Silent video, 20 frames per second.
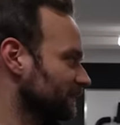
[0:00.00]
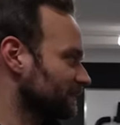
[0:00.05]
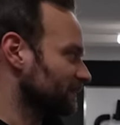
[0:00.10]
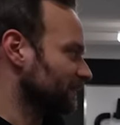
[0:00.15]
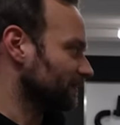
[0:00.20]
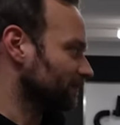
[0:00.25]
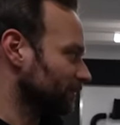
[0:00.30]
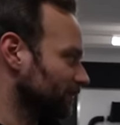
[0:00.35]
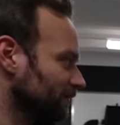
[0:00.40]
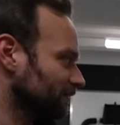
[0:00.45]
jetzt
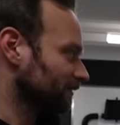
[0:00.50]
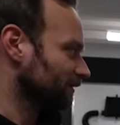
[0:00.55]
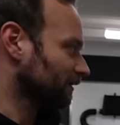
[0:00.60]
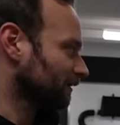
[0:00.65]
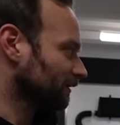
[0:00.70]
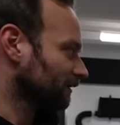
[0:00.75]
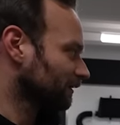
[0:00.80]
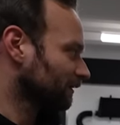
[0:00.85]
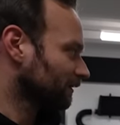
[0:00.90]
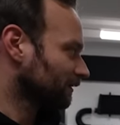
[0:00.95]
einmal,
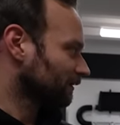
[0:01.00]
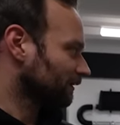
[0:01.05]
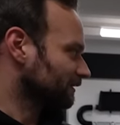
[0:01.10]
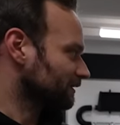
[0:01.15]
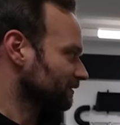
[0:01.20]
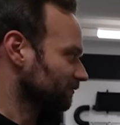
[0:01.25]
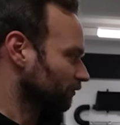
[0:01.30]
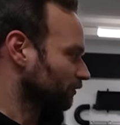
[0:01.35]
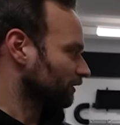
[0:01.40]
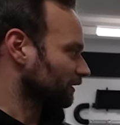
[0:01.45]

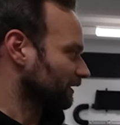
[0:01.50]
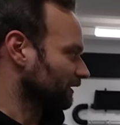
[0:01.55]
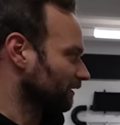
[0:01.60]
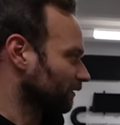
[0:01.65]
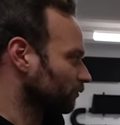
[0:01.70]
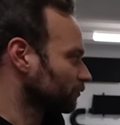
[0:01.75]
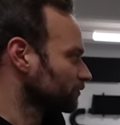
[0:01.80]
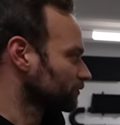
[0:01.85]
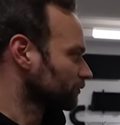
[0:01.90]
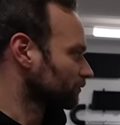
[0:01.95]
dass sie wirklich
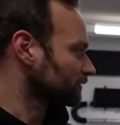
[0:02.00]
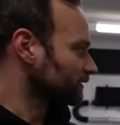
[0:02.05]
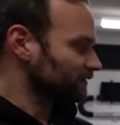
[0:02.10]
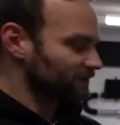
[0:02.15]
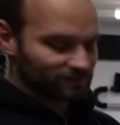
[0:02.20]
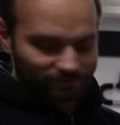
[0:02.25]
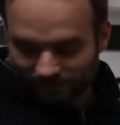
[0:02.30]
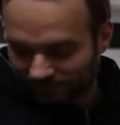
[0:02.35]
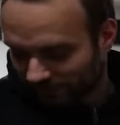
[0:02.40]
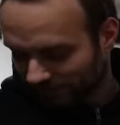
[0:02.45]
genau so
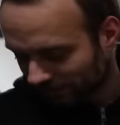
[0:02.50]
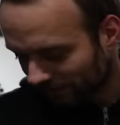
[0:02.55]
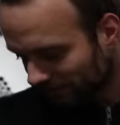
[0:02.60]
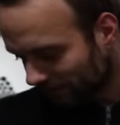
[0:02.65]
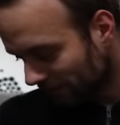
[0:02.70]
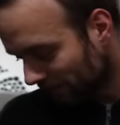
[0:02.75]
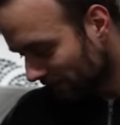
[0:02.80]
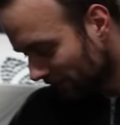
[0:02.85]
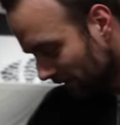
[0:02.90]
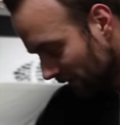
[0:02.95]
sitzt, wie sie
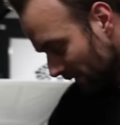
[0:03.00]
sitzt.